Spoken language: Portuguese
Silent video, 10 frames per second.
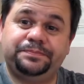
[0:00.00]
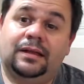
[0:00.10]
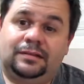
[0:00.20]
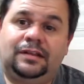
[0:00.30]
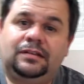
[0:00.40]

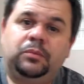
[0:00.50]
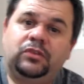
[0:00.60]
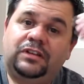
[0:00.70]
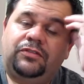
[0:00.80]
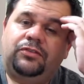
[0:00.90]
Se essa
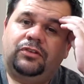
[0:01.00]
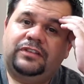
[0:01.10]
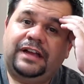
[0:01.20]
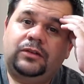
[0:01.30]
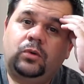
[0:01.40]
música
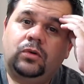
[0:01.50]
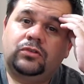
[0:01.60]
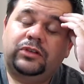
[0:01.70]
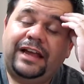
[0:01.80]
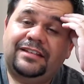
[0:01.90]
fosse cair no
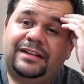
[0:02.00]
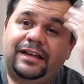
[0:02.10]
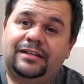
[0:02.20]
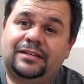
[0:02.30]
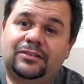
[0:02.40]
gosto das
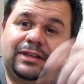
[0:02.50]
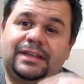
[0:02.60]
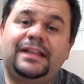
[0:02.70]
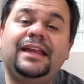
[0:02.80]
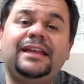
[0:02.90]
crianças, eu
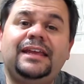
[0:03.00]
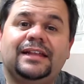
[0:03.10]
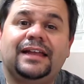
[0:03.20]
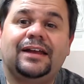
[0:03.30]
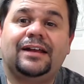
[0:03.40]
entenderia
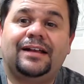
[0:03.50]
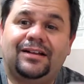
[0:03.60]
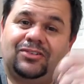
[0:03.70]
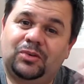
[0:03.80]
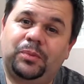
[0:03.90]
até.
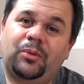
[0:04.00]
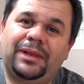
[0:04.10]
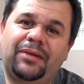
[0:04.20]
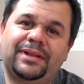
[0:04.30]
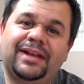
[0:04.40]
Agora o
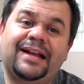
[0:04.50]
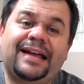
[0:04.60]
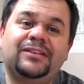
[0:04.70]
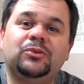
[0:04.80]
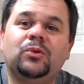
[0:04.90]
problema é ter
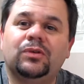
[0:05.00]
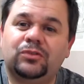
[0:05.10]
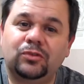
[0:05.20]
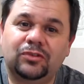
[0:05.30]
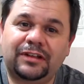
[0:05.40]
caído no
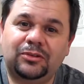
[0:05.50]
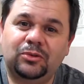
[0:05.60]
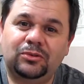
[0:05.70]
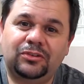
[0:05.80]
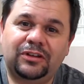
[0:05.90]
gosto dos
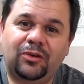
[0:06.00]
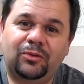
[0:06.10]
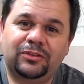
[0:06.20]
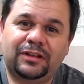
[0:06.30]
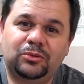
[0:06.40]
adultos e
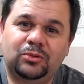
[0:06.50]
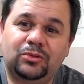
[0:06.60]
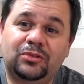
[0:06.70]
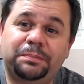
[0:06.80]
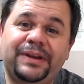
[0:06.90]
alguns
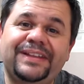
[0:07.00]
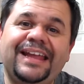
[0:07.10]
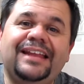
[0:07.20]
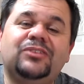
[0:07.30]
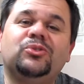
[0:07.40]
adultos
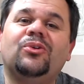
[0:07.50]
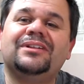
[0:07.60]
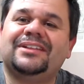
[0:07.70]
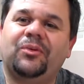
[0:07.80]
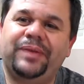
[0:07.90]
perderem
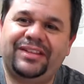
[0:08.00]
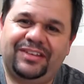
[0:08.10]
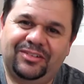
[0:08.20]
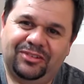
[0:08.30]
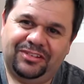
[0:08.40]
totalmente
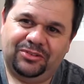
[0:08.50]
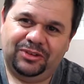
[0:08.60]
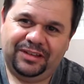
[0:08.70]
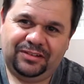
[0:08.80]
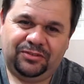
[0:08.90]
a noção do
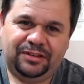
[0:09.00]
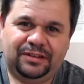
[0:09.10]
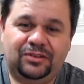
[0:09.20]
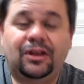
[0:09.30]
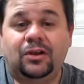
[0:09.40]
que estão
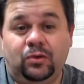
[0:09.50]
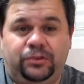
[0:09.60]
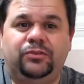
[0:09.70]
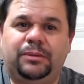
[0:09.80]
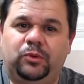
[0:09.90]
fazendo.
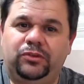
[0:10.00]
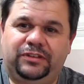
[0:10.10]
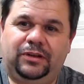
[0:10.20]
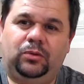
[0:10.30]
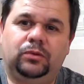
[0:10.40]
Curtir uma
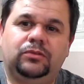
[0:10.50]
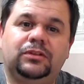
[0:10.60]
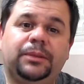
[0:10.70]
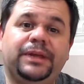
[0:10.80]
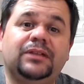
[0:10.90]
música, gosto
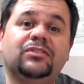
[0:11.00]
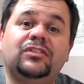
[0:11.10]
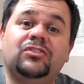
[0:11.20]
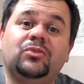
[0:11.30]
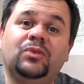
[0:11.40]
também não se
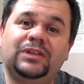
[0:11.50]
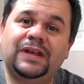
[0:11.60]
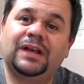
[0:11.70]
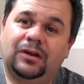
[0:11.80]
discute.